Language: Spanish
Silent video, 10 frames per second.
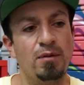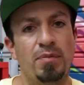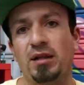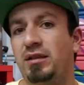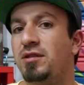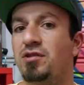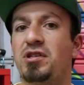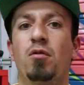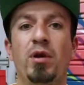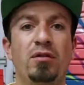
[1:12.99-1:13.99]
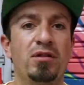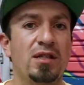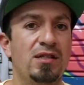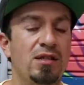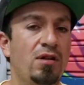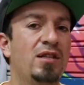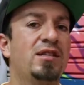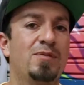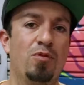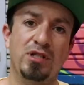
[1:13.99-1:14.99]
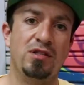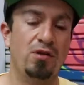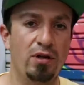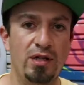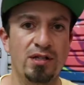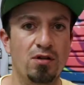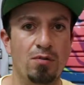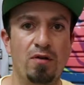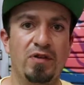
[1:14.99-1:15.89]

Parte de esos encuentros han sido las exposiciones como el